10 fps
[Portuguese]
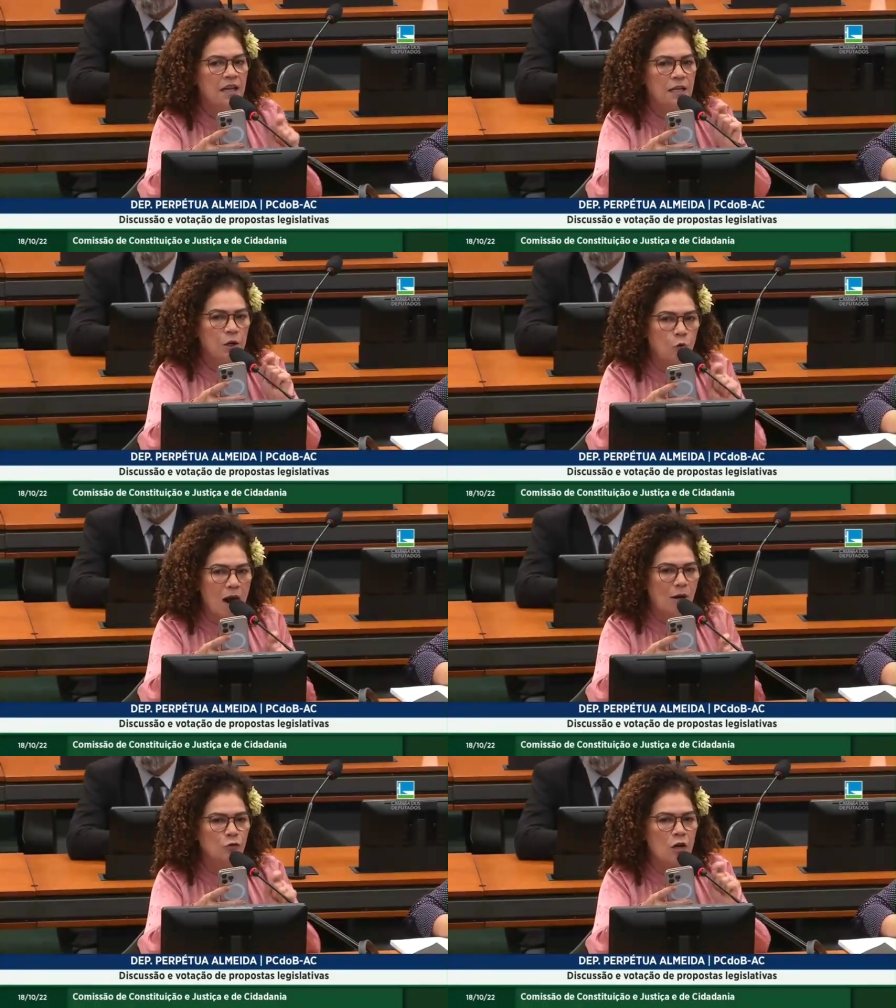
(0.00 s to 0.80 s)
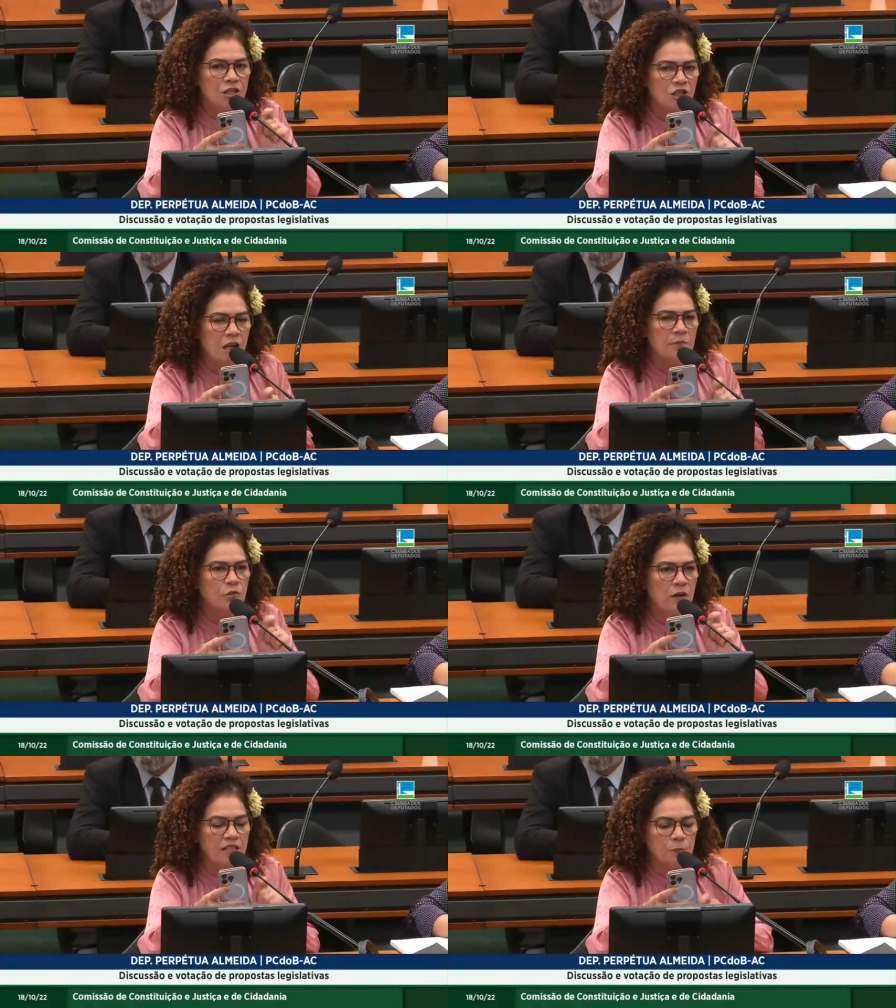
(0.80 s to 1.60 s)
igual nós
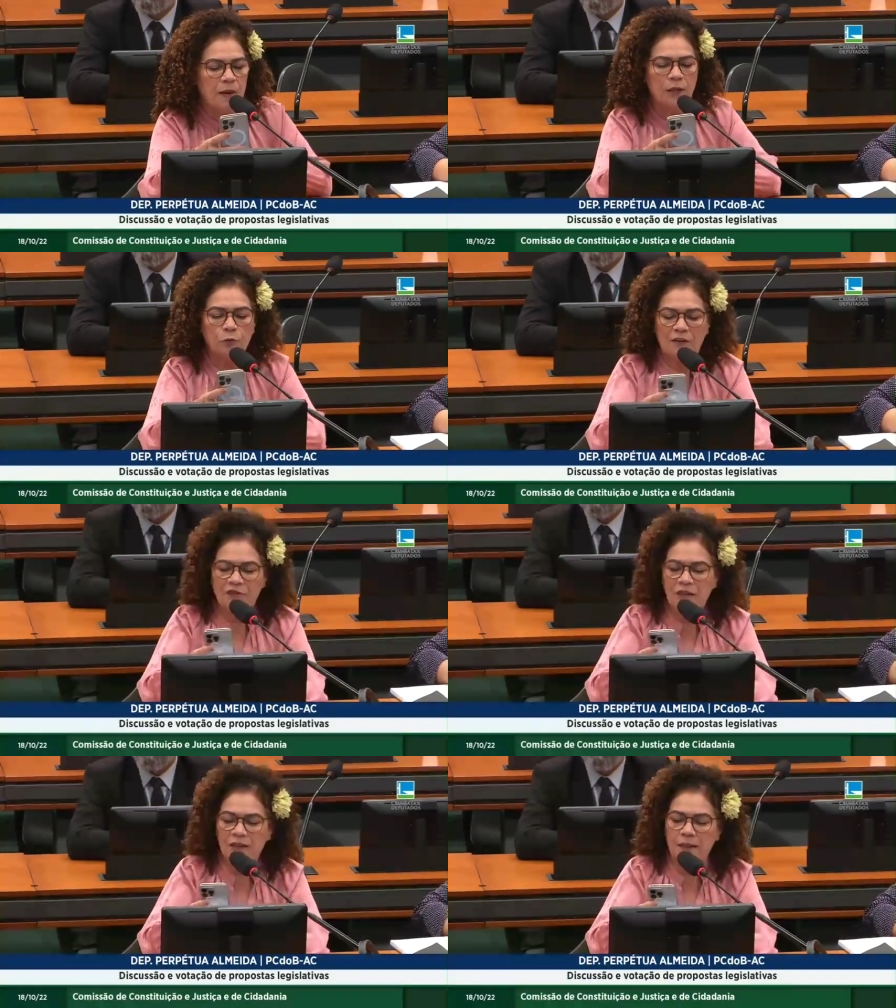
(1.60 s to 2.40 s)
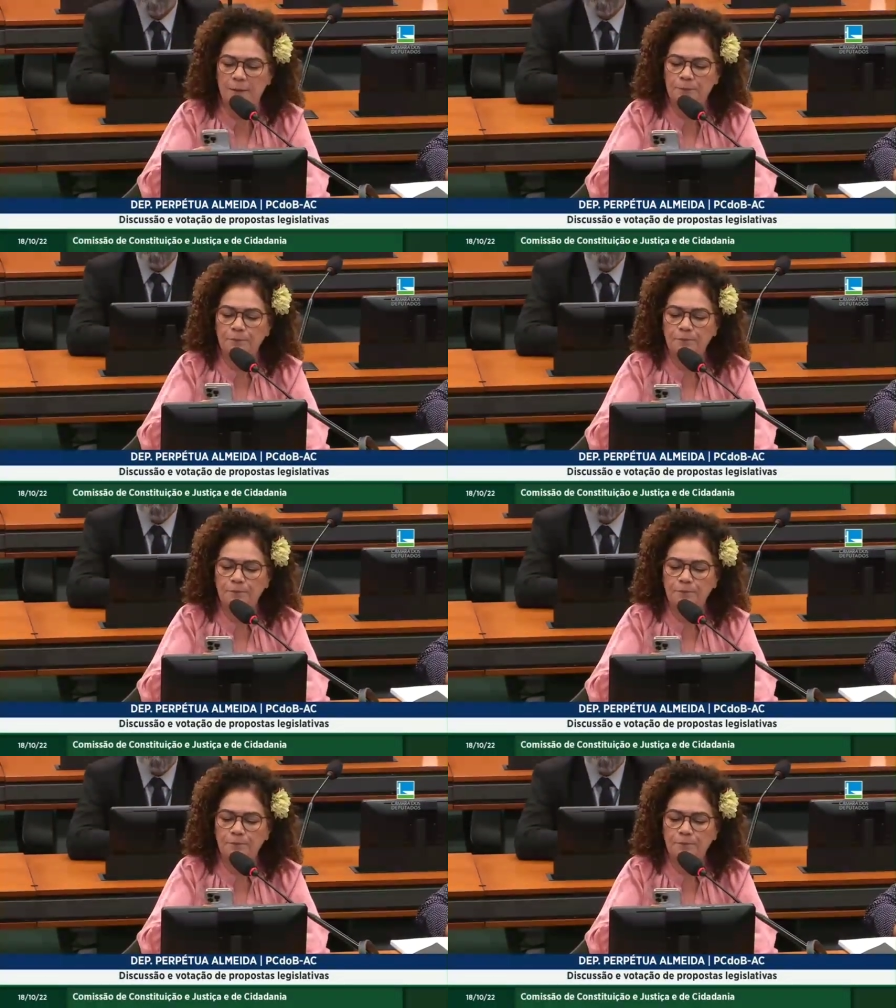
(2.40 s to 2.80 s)
temos o respeito à vida.